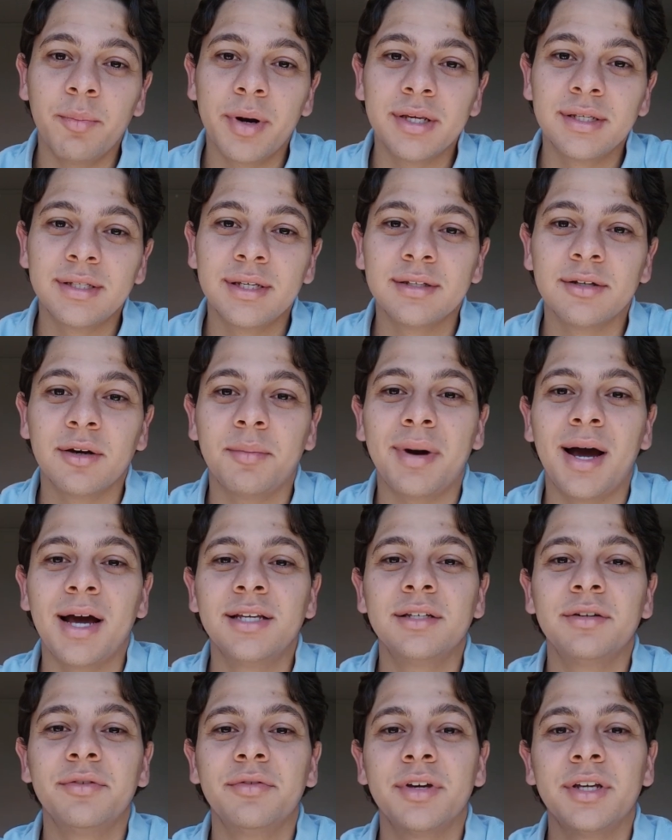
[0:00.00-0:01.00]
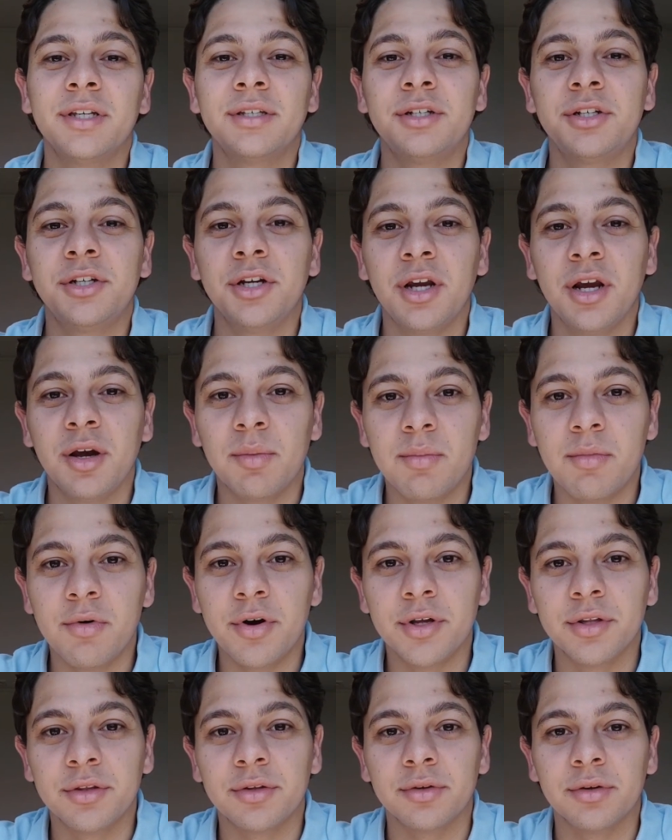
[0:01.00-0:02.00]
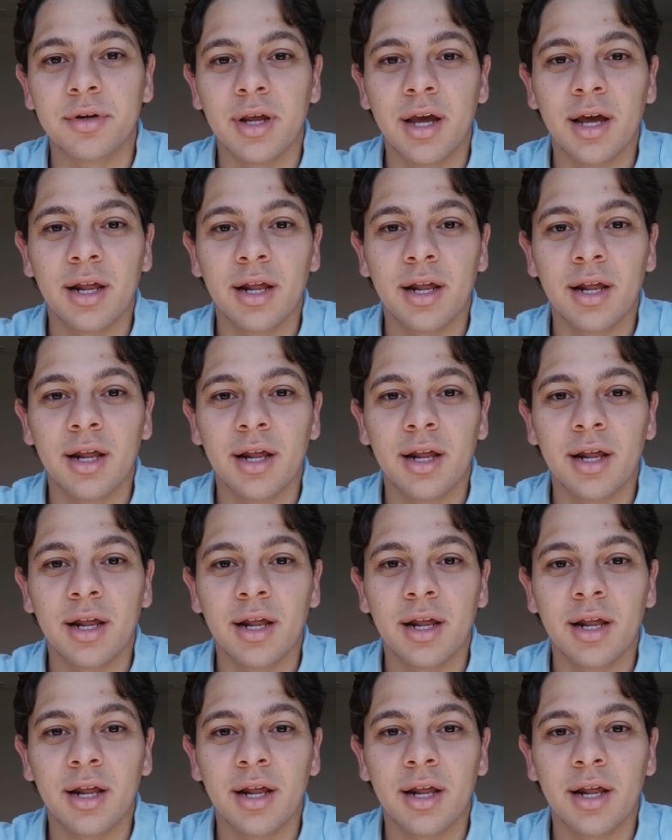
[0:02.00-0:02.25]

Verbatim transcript: precisam mais investir muito, né?